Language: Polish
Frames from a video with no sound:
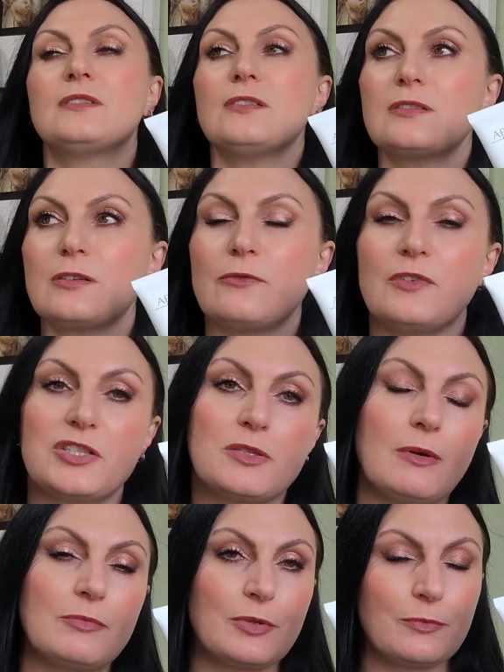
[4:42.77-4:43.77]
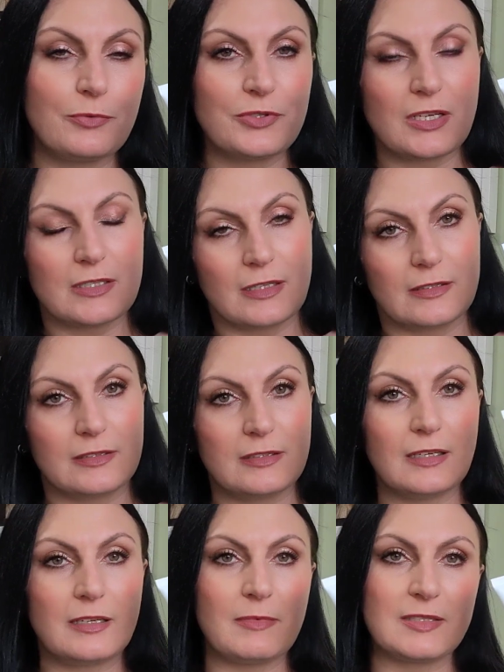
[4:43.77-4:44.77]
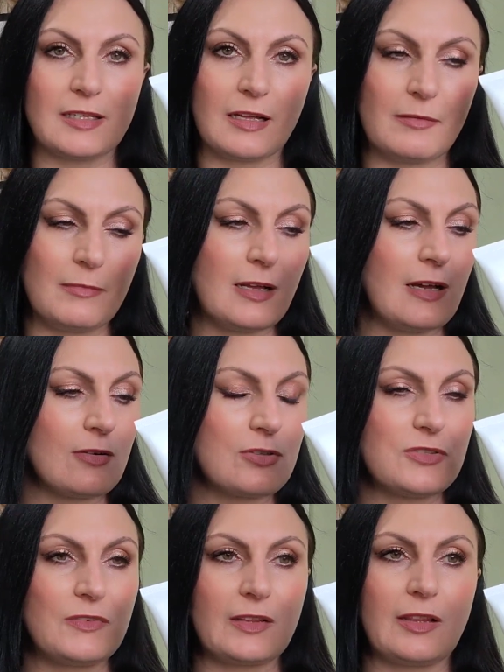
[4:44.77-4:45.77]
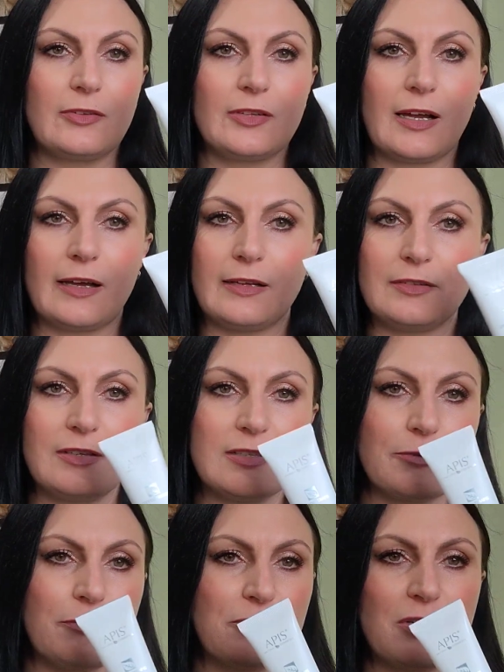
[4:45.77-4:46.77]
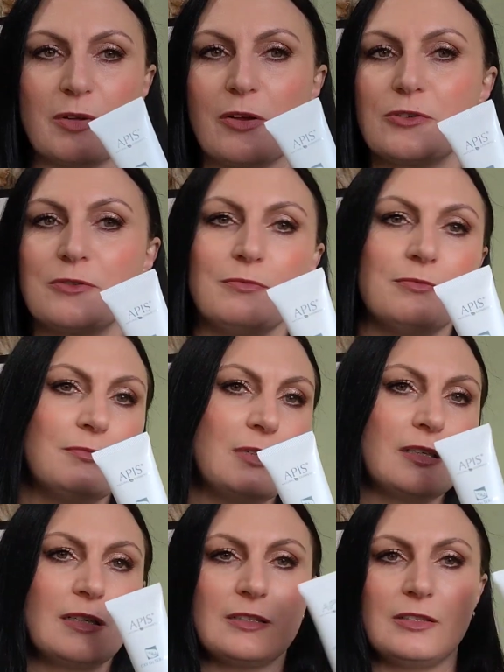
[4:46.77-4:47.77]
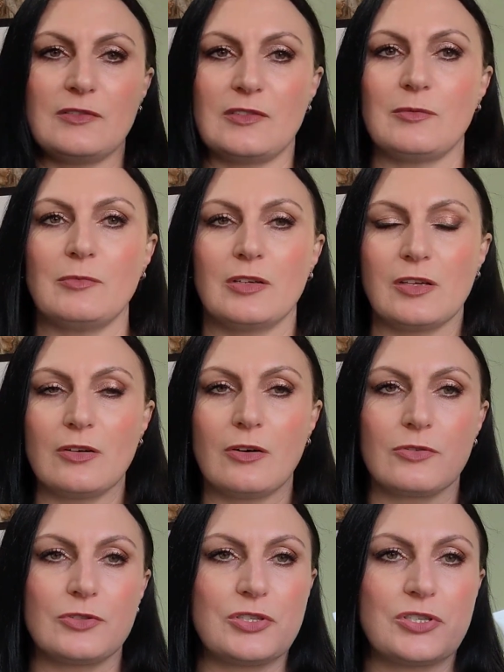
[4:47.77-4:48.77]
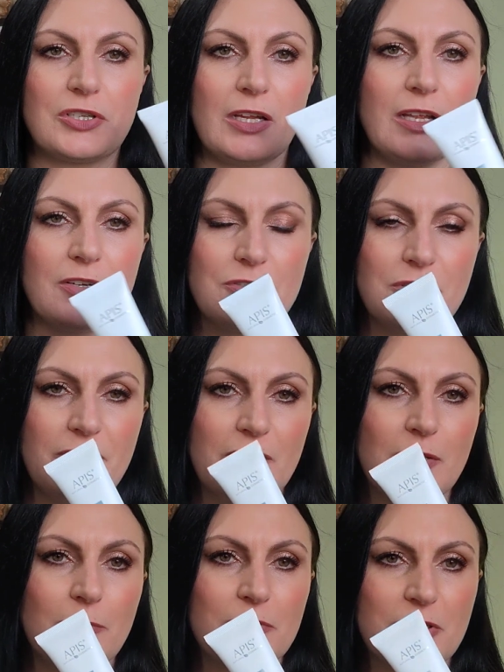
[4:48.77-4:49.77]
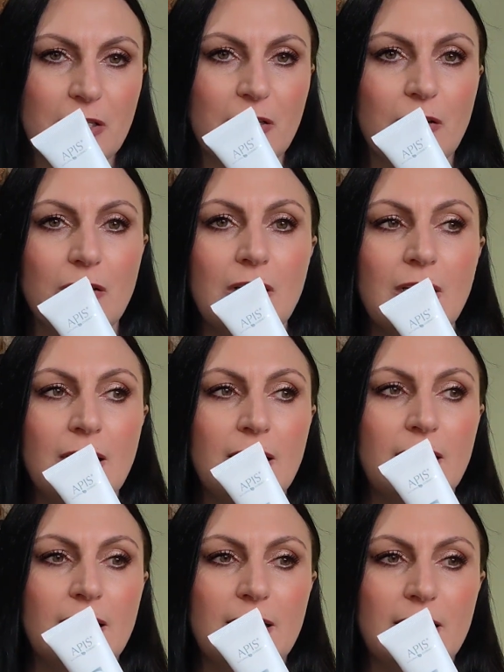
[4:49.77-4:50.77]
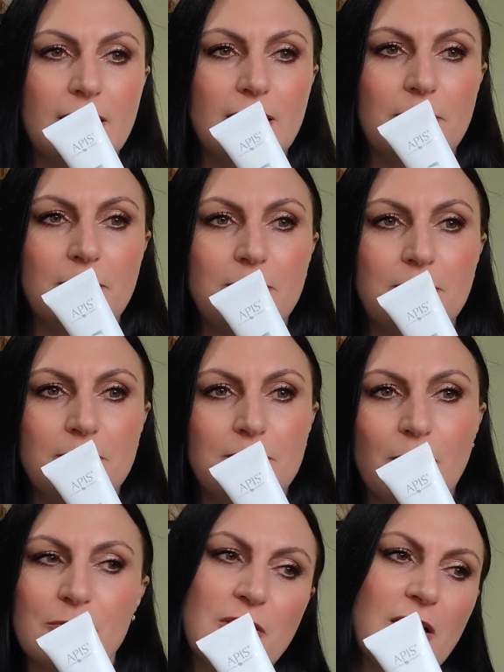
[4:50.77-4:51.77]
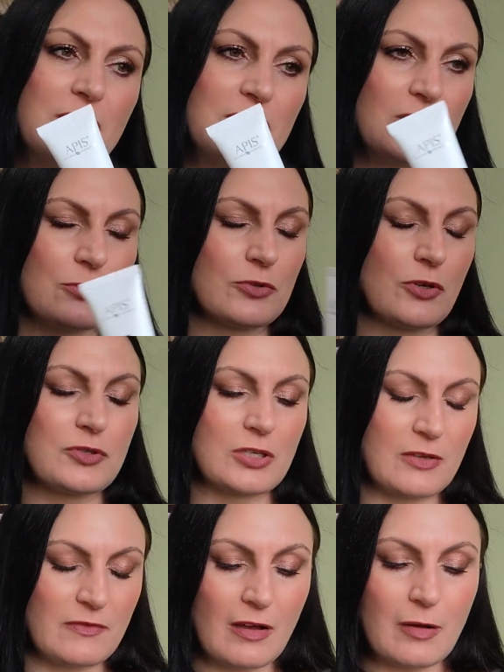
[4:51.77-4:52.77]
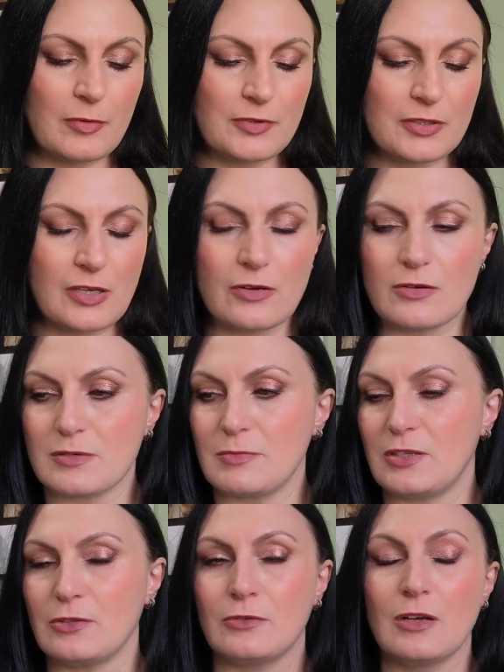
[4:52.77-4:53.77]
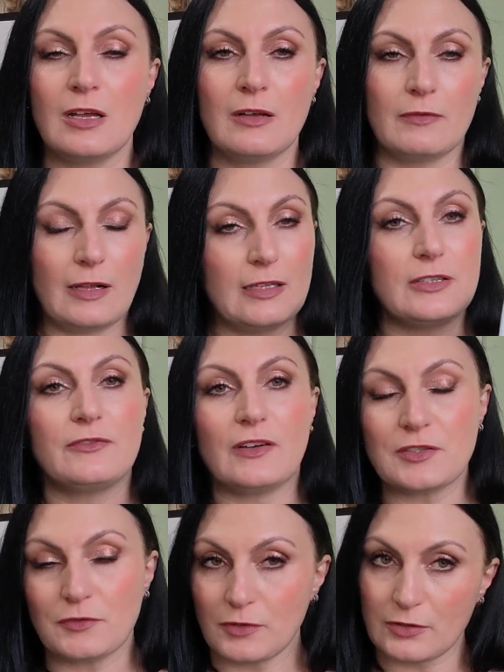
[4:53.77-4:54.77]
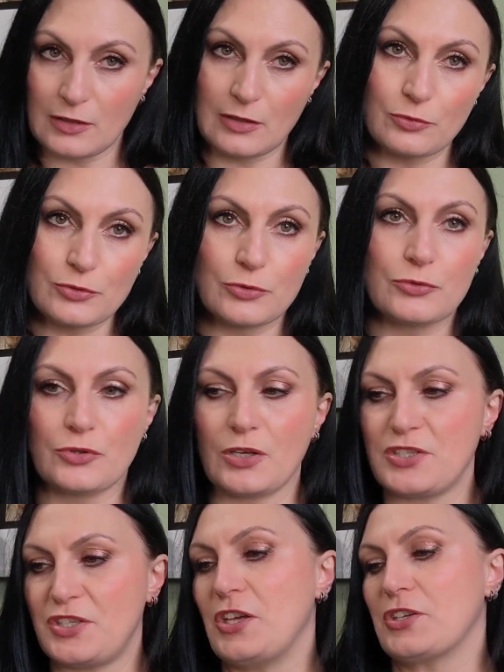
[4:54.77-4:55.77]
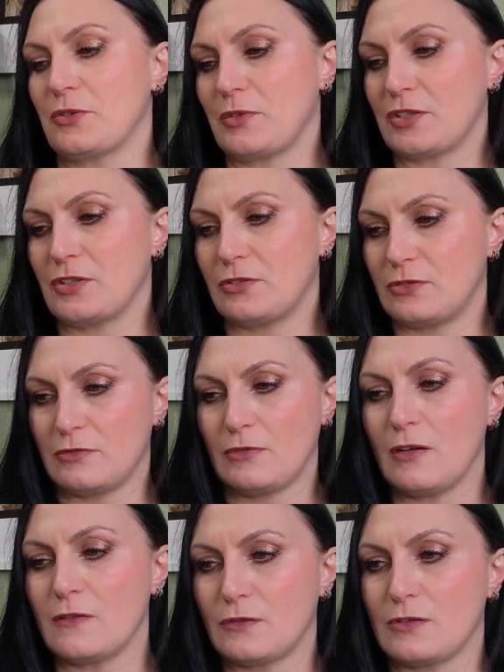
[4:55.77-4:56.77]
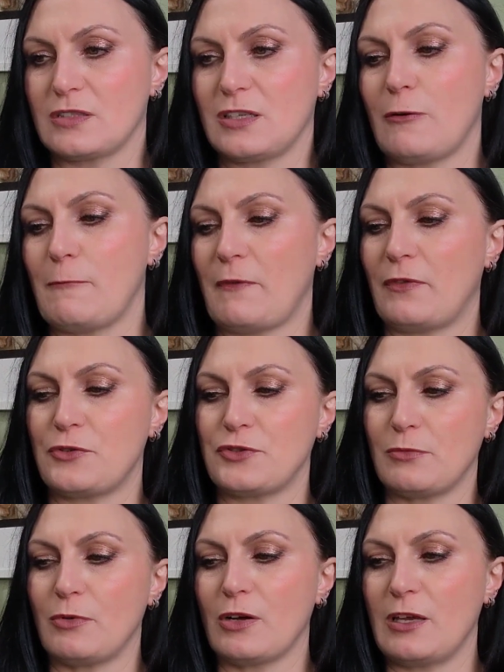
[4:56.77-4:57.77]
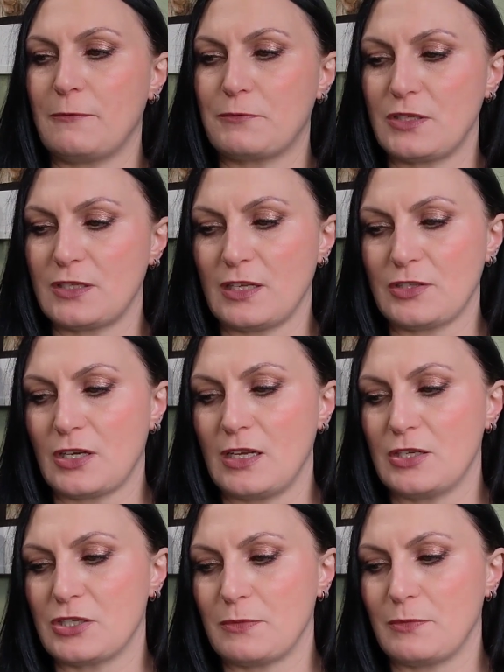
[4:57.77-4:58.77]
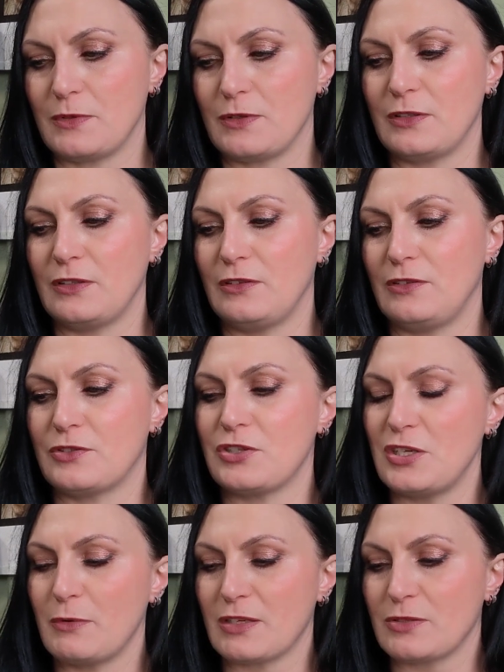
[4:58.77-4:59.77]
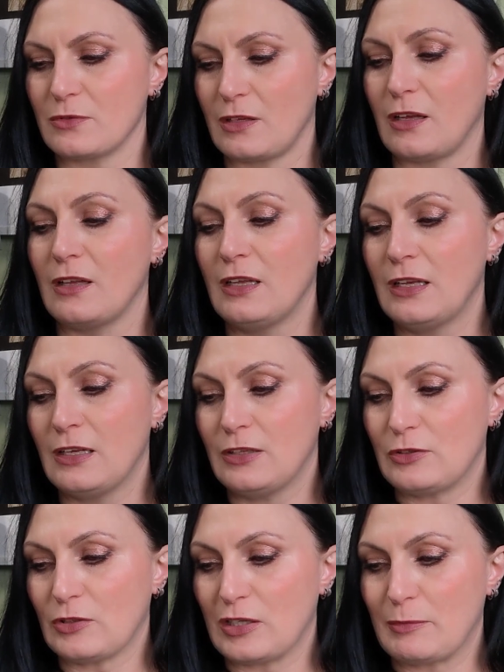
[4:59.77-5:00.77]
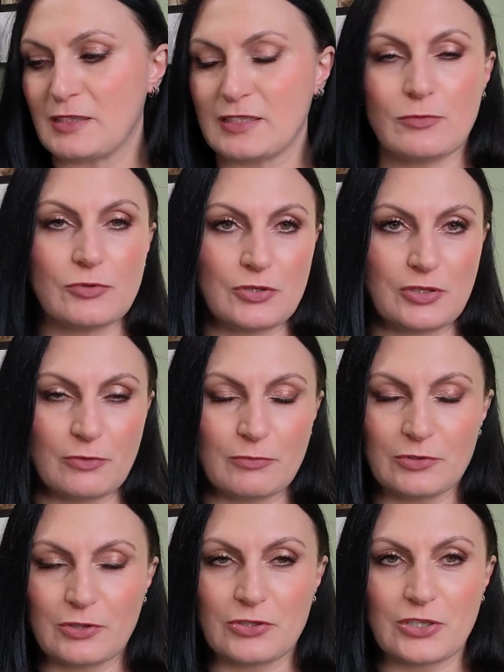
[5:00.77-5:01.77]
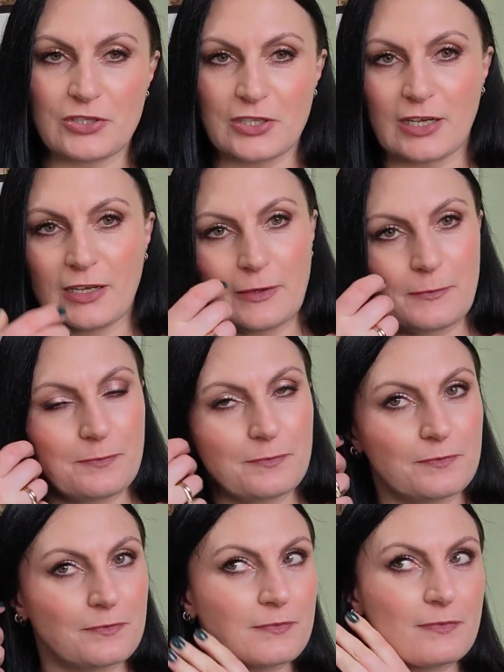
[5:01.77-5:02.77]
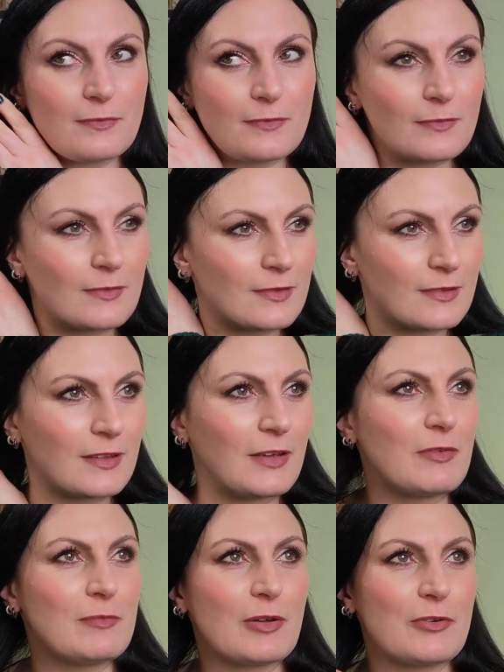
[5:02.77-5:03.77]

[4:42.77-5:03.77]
Co zauważyłam, to buzia jest natychmiast taka mega rozświetlona, ale nie zauważyłam jakiegoś mega nie wiadomo jakiego oczyszczenia, czy nie wiadomo czego. E, może ja też za dużo oczekiwałam od takiego kosmetyku, ale twarz wygląda na dużo, dużo jaśniejszą, także to, to z całą pewnością mogę jej przyznać, ale żeby czyniła cuda, to chyba za dużo się troszeczkę, mm, nie wiem,